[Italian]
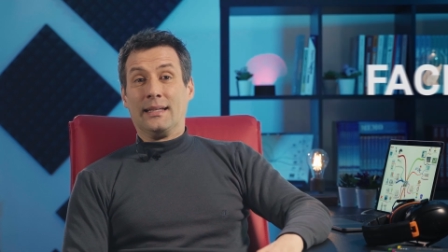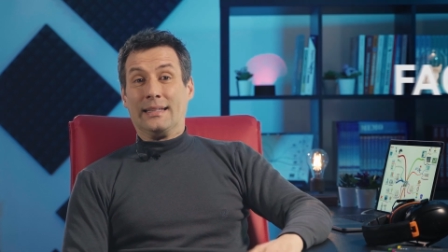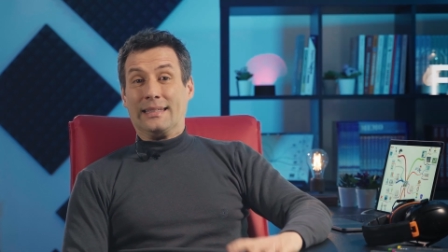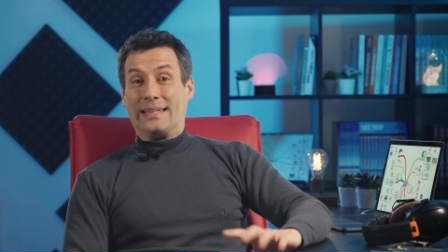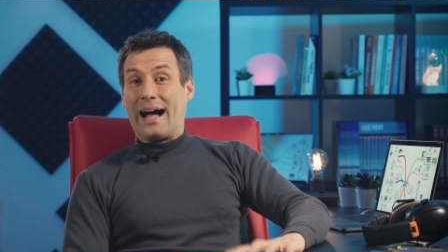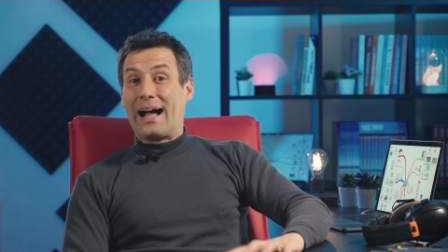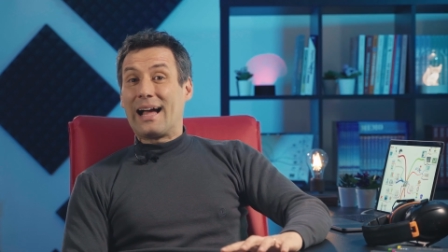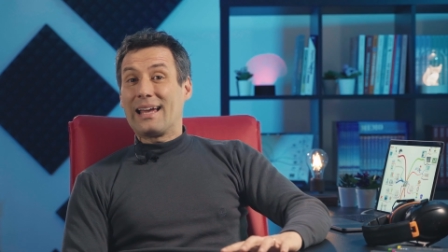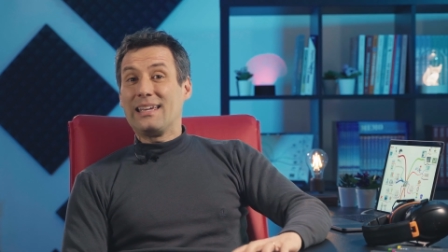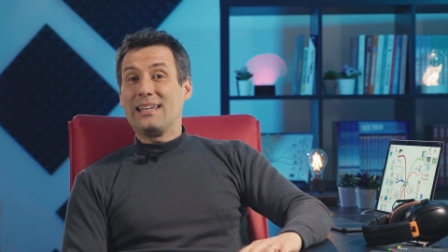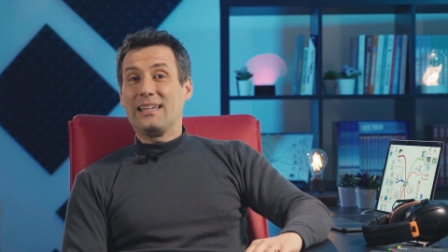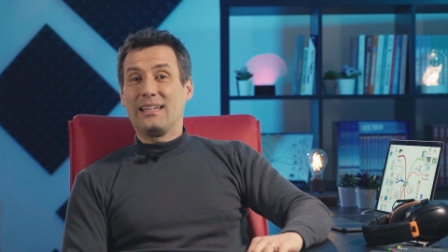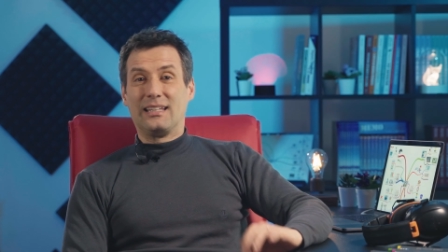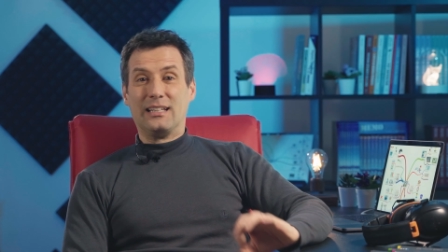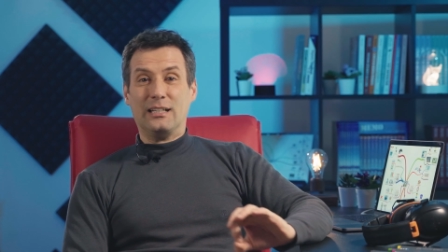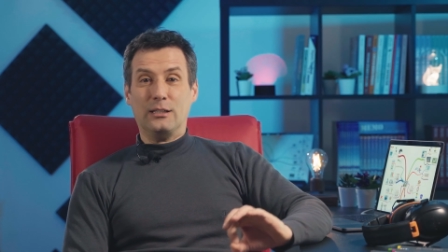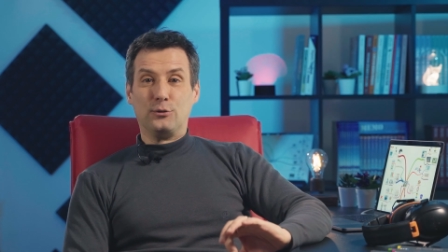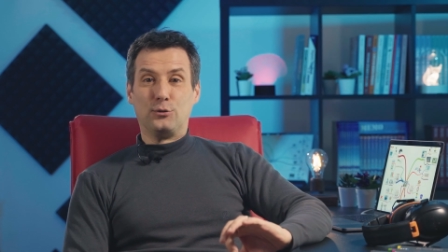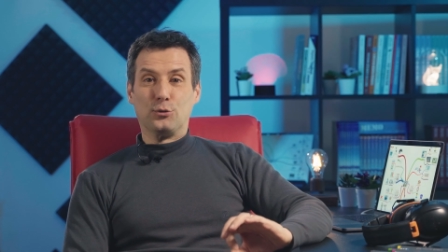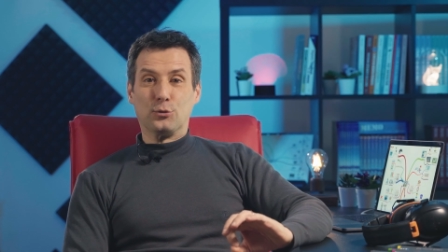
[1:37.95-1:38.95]
Dai
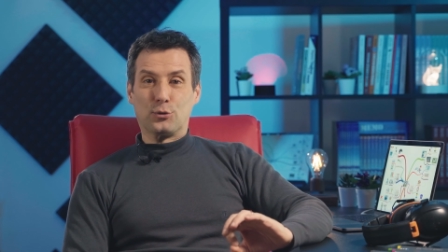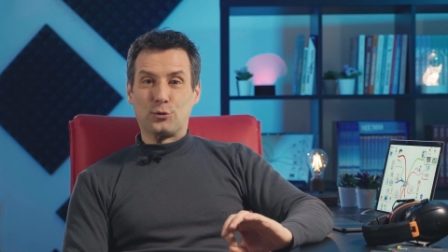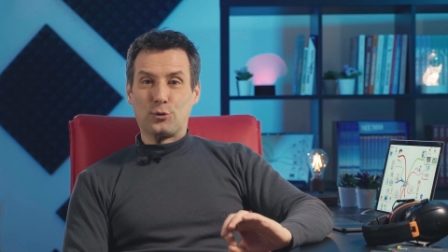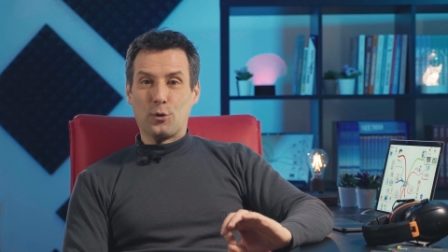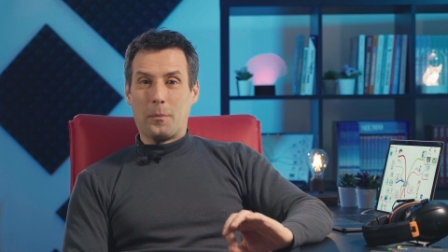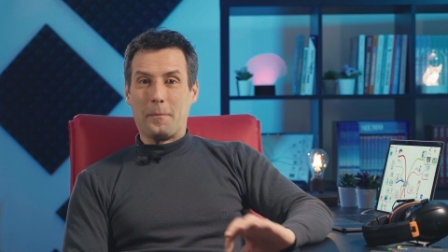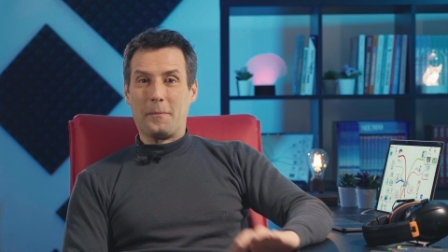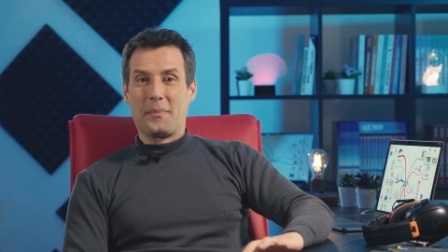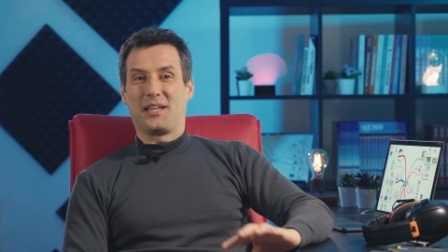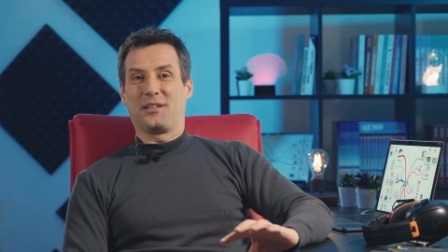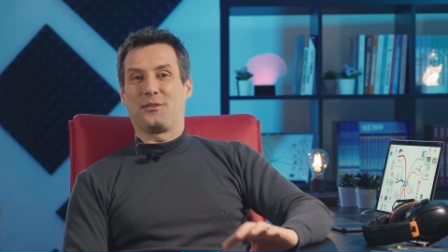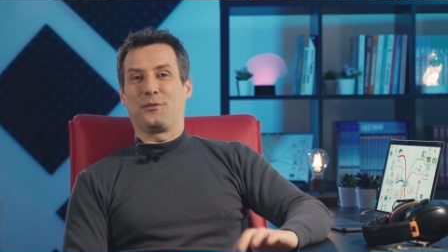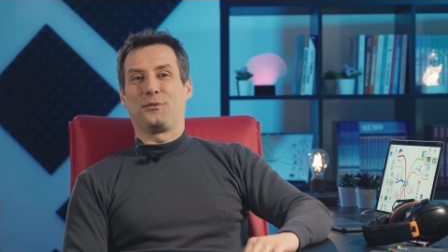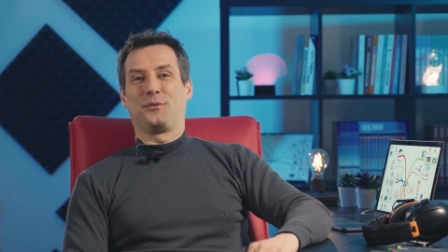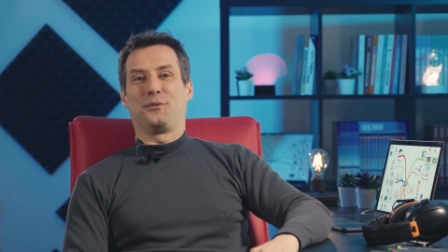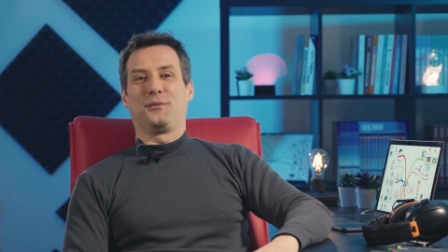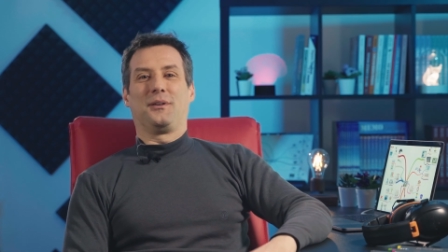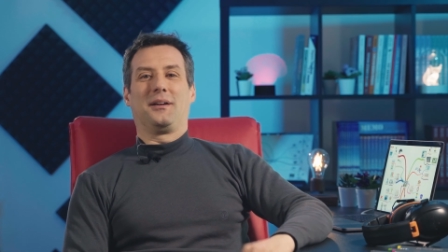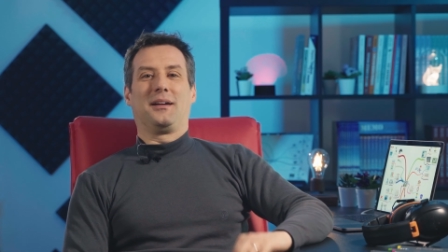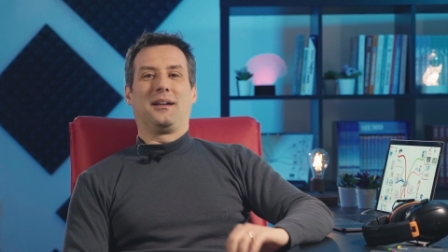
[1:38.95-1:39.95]
il giusto
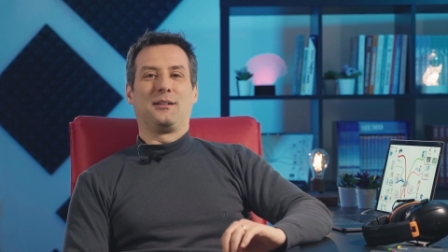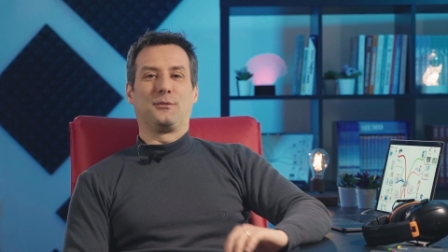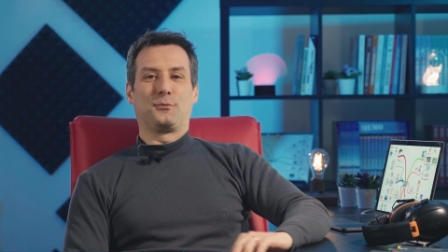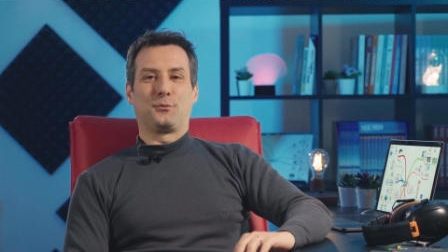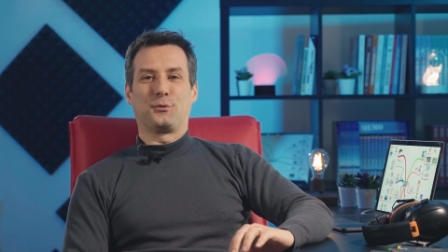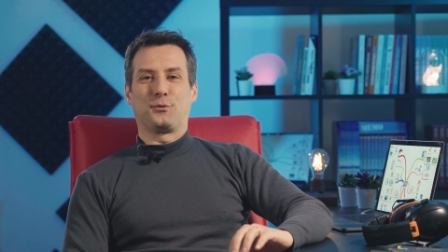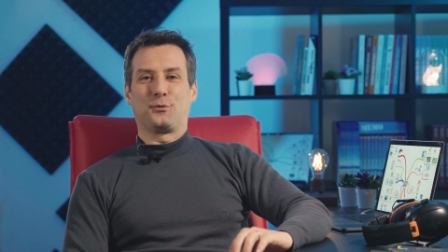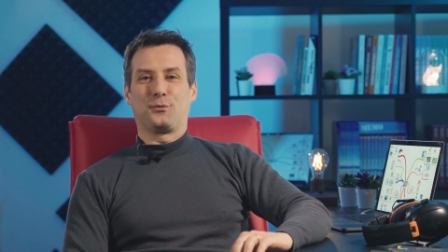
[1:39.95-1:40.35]
metodo al tuo